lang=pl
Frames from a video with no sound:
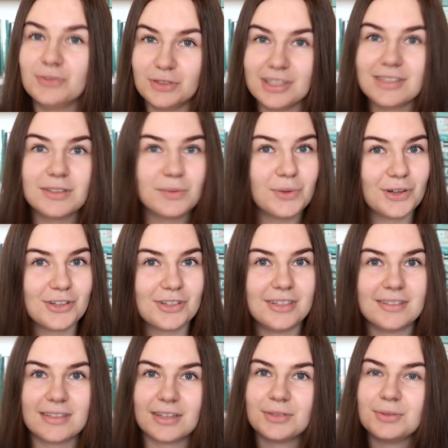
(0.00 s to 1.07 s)
20.
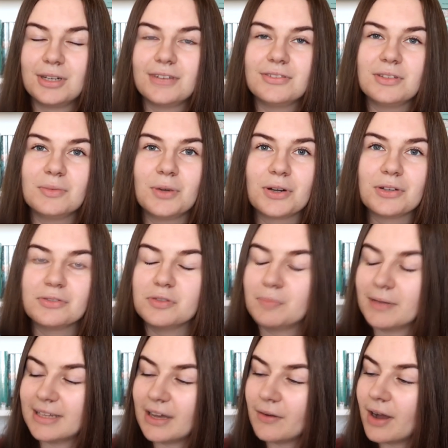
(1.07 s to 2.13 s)
rocznicę, która w tym roku
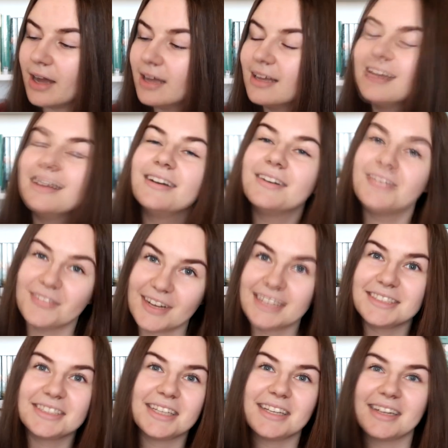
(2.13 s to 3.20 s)
wypadała
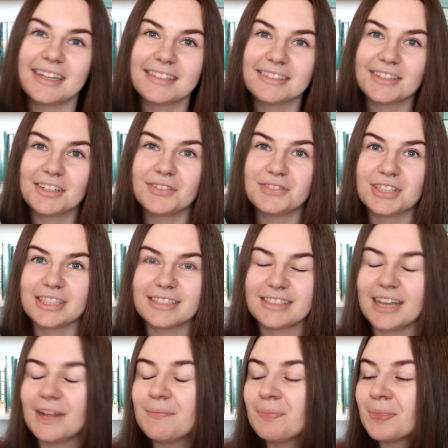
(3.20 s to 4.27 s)
właśnie 11
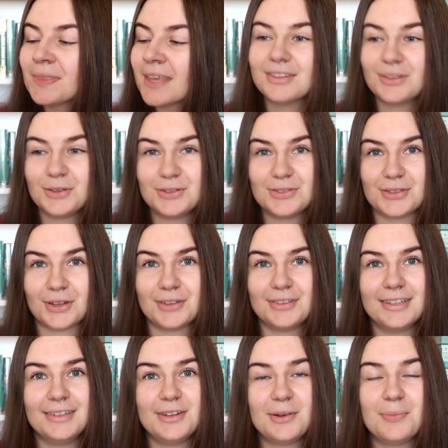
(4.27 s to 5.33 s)
września. No i co,
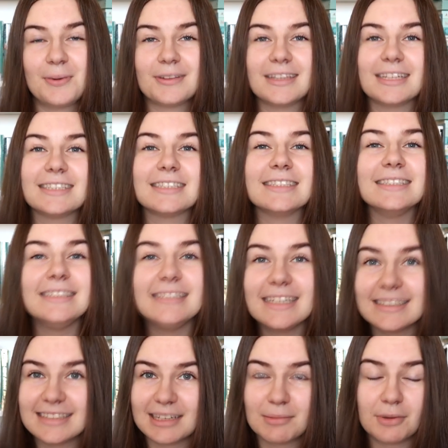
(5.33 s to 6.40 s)
ten reportaż
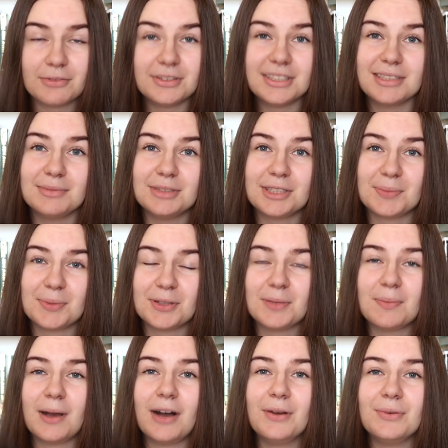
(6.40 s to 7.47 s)
niesamowicie mi się
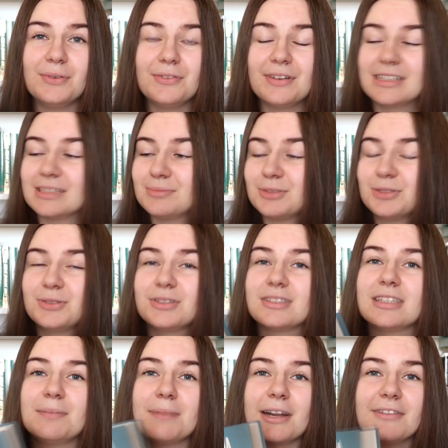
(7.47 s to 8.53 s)
podobał. Uważam, że to
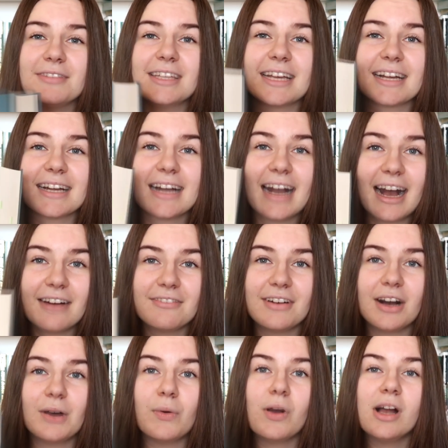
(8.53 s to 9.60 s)
jest naprawdę
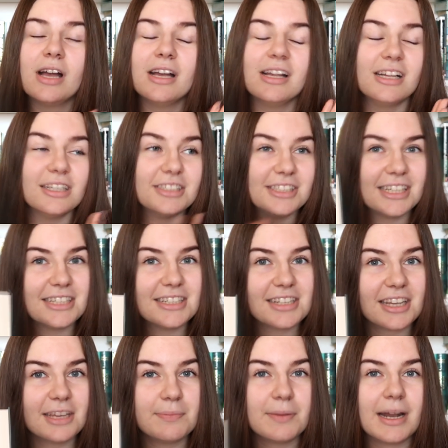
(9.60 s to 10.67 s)
kawał
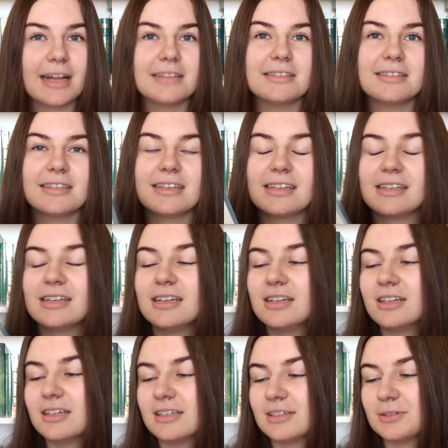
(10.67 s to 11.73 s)
ciężkiej pracy,
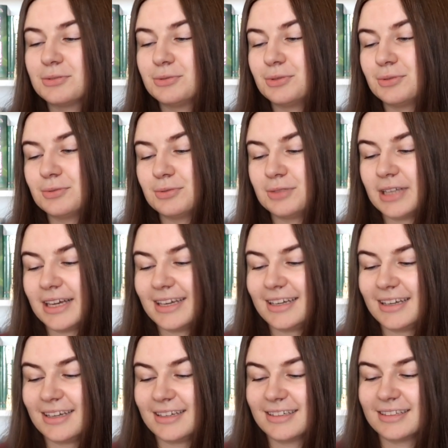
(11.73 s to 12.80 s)
e, którą
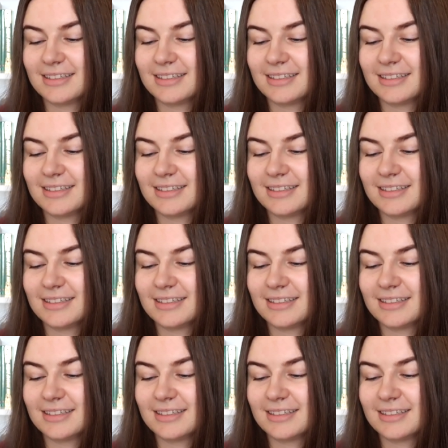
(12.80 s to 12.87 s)
tutaj e,